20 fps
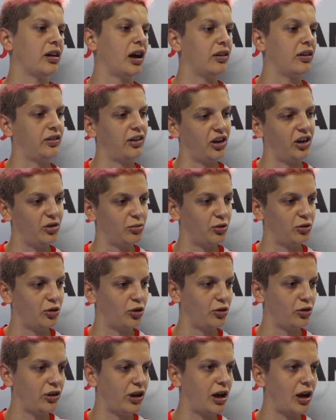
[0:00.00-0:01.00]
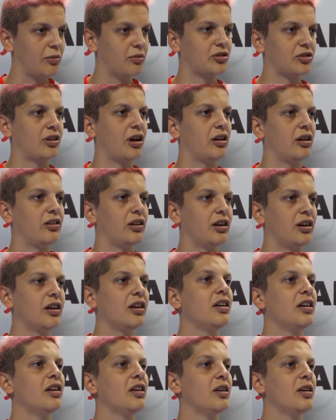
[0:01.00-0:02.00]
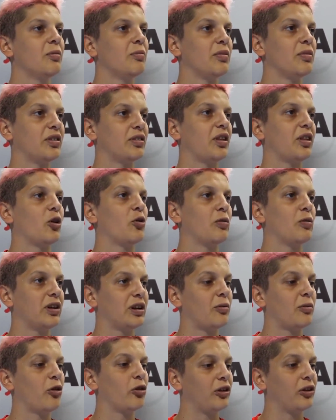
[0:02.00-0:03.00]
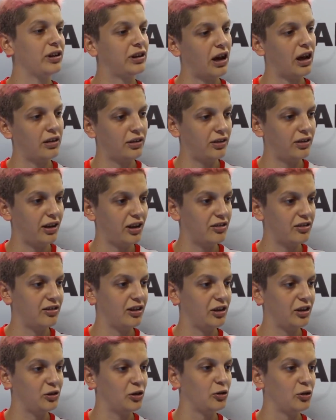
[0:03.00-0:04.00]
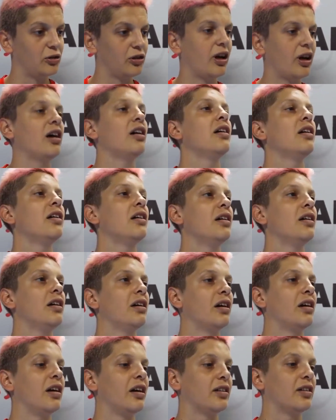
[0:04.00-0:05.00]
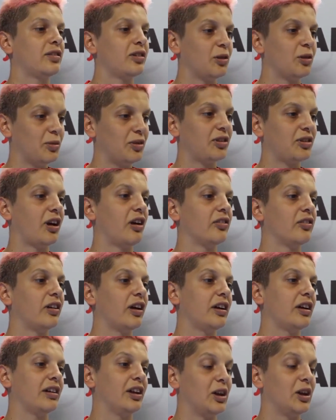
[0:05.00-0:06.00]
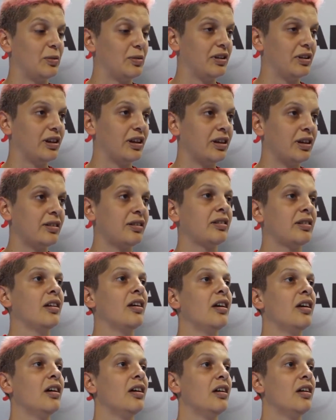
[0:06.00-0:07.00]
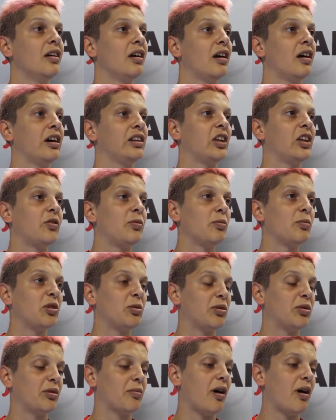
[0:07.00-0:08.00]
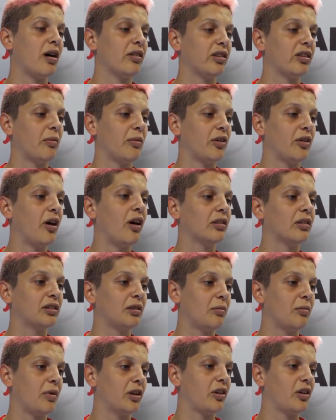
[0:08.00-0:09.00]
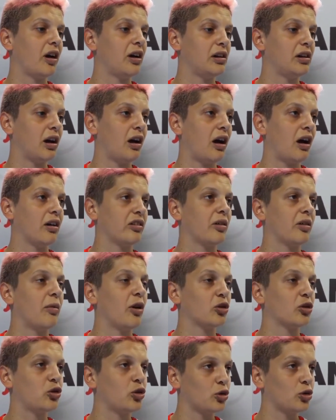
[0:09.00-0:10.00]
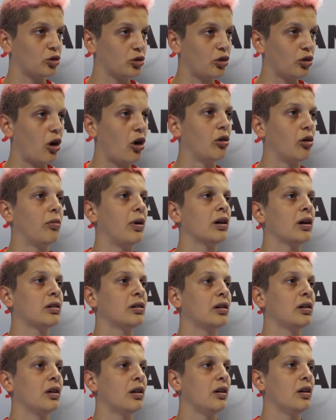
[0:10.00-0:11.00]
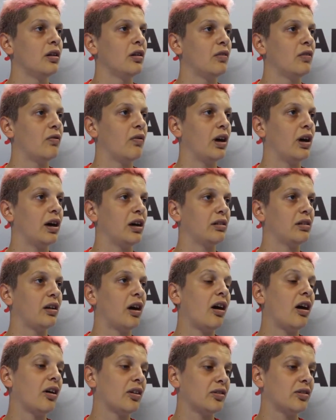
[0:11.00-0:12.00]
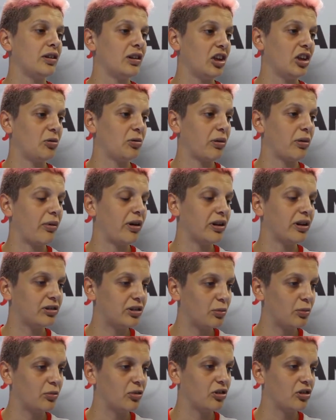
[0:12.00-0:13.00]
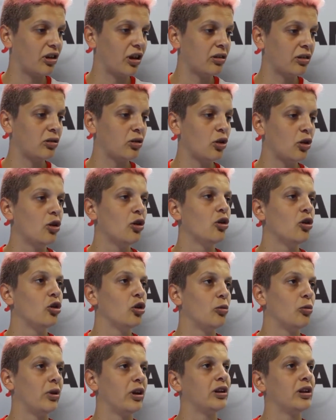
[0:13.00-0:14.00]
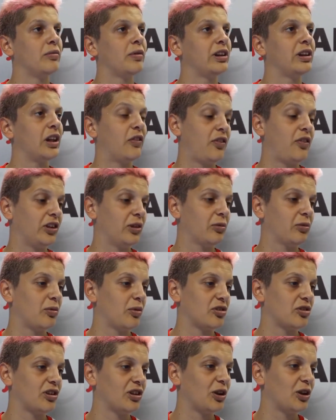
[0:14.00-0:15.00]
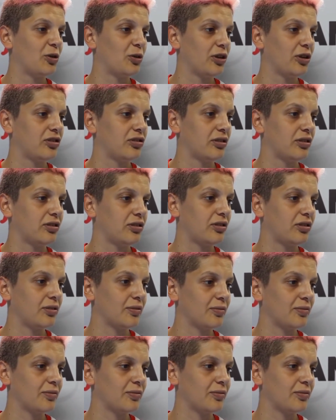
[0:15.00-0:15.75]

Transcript: kendi seyircimizin önünde yenmişlerdi. Biz de umarım onları kendi seyircilerinin önünde e, Sırbistan'da yenebiliriz. Hedefimiz bizim her zaman altın madalya, her zaman kürsüde olmak ve daha hızlıyla hiçbir zaman yetinmeyeceğiz. Umarım hedeflediğimiz başarılara ulaşırız.